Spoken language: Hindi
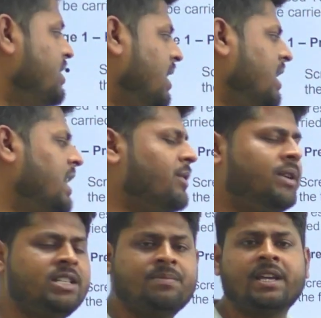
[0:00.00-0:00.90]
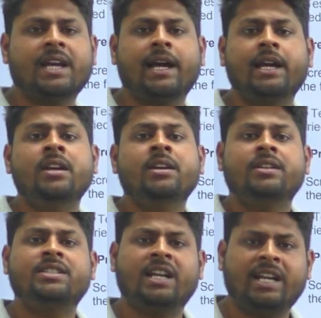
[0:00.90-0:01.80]
जनरल अवेयरनेस में क्या है
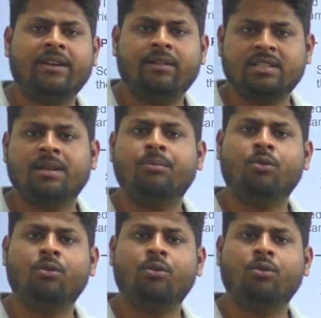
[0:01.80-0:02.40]
जनरल अवेयरनेस में